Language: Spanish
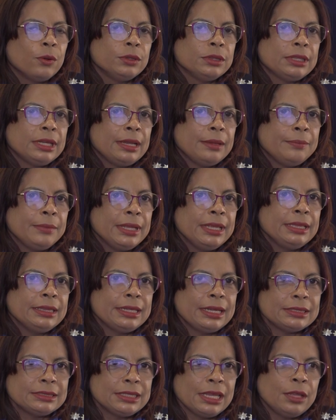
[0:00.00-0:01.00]
con
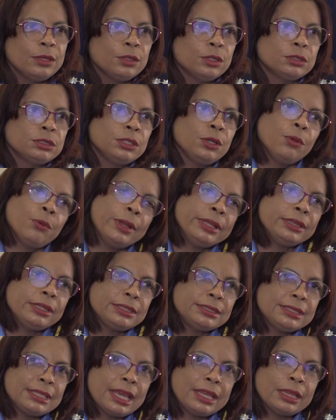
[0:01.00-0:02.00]

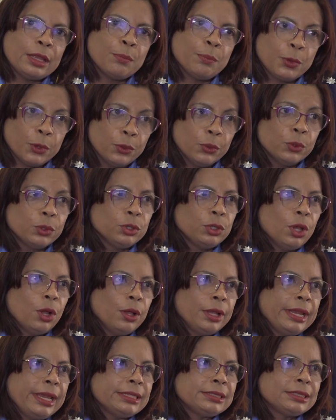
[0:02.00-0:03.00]
3.357
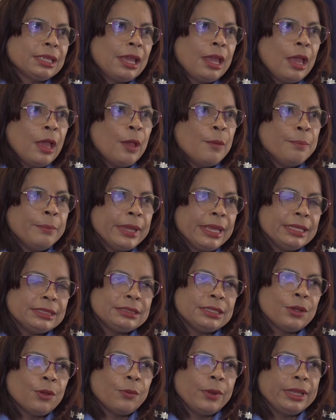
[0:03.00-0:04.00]
productores
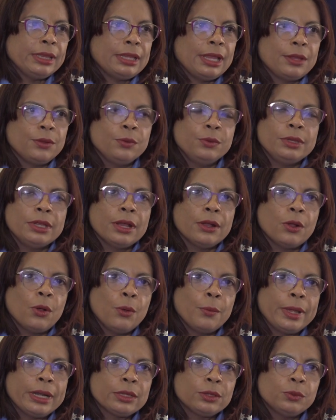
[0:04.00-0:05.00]
1.051
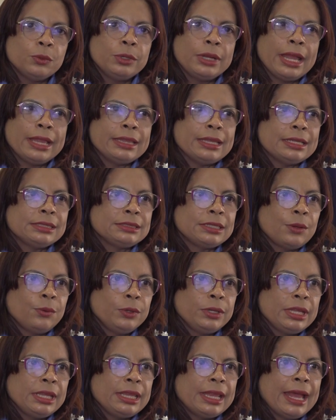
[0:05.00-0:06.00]
coberturas de
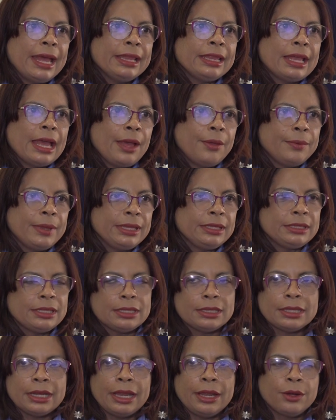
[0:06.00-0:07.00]
seguridad a
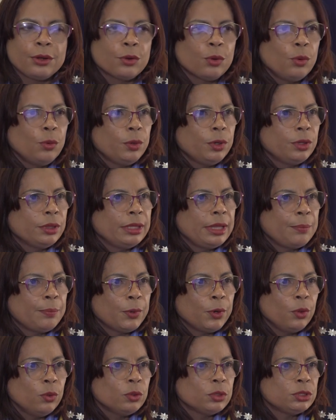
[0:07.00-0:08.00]
23 rubros de
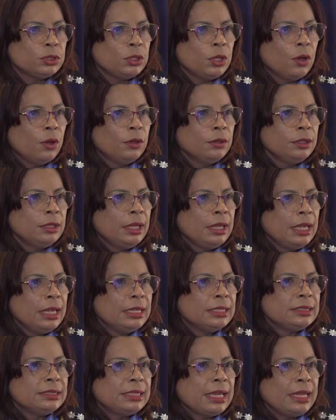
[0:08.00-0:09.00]
producción,
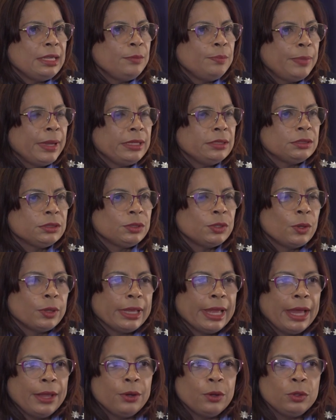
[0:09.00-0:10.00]
se
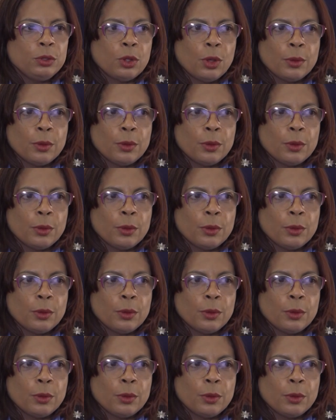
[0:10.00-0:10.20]
inspeccionaron